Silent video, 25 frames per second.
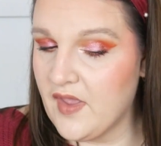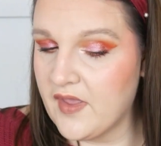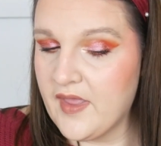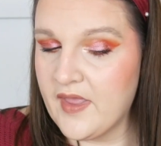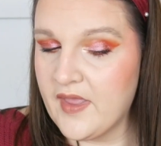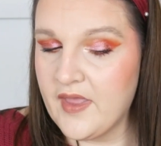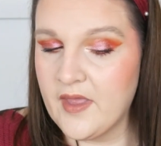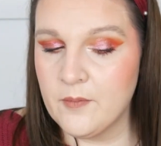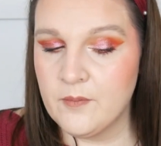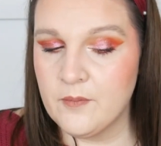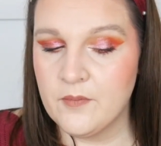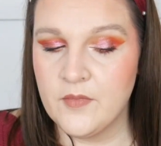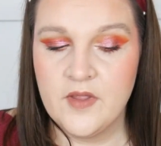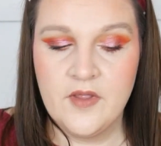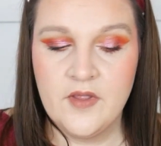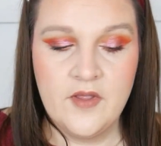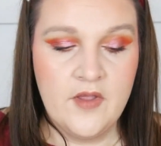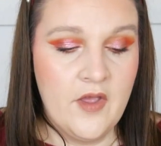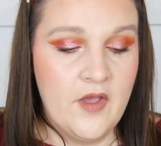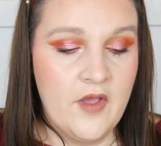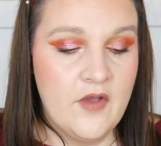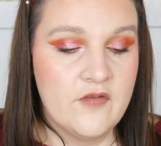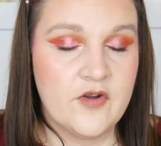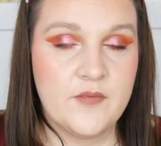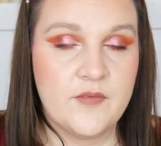Ähm,
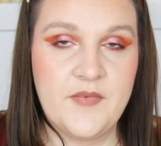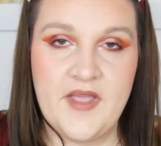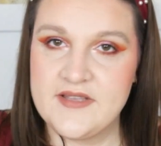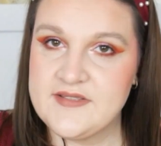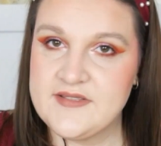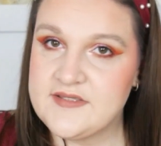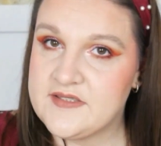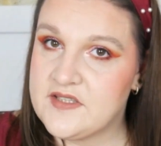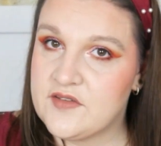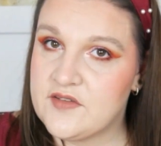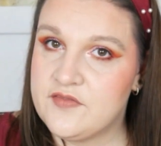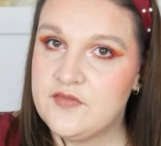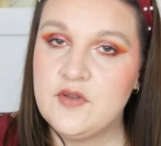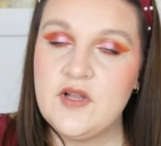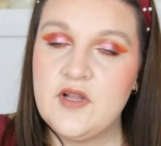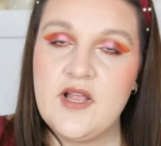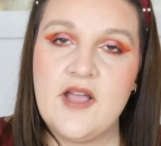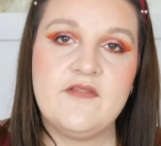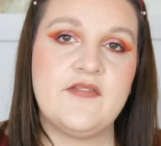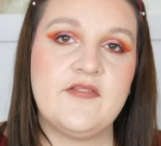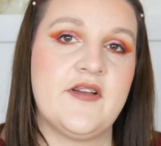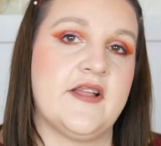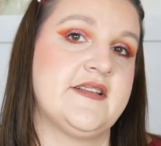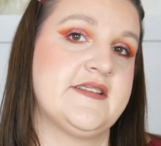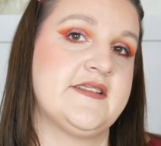vom ersten Gefühl
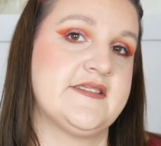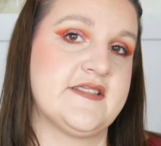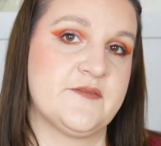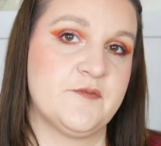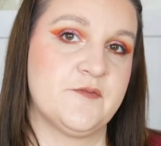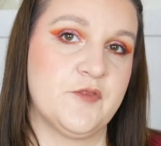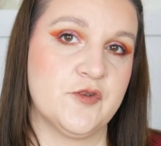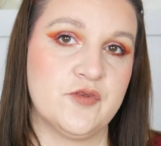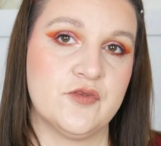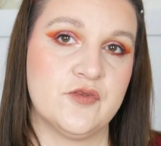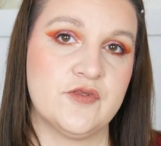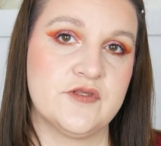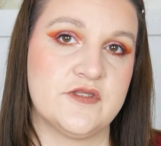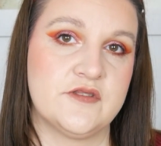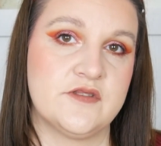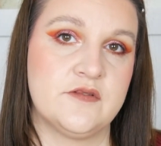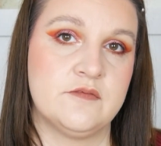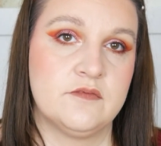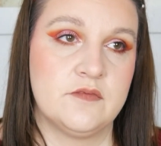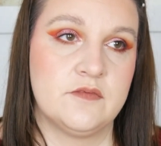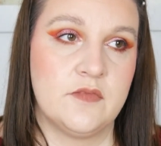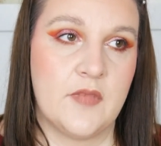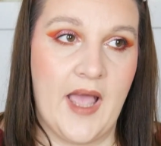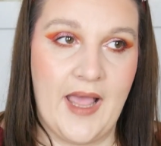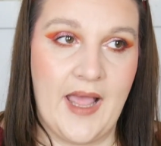her fand ich das Produkt
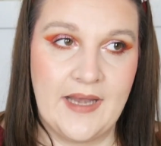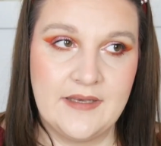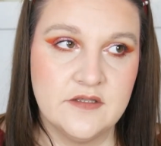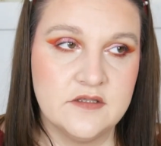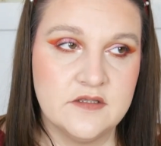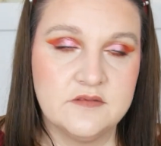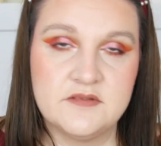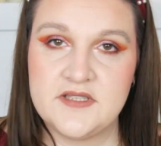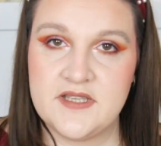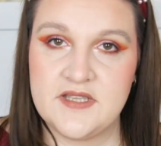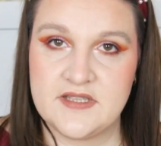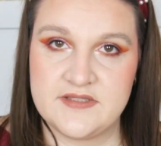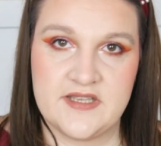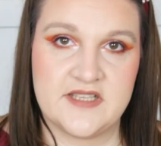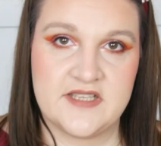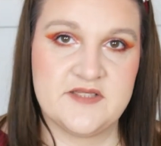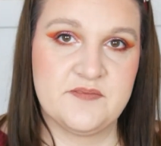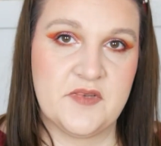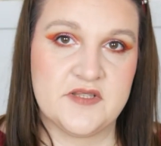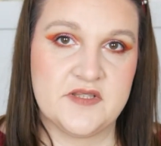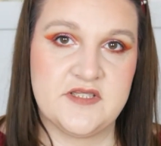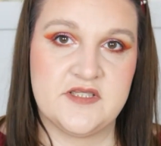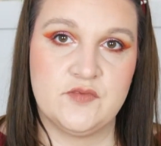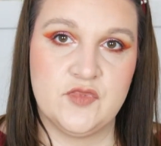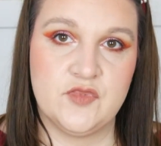alle jetzt
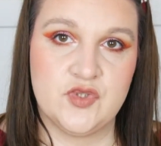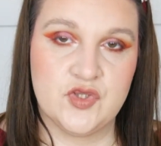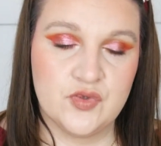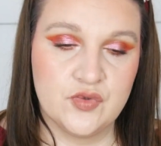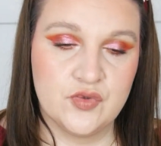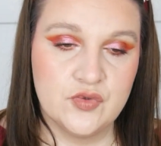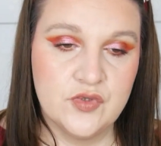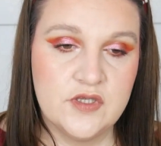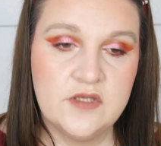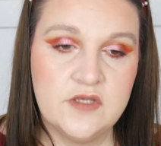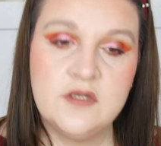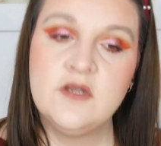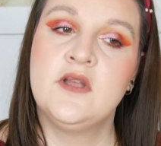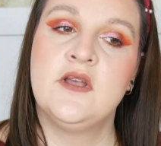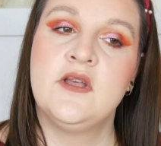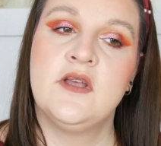erstmal ziemlich cool.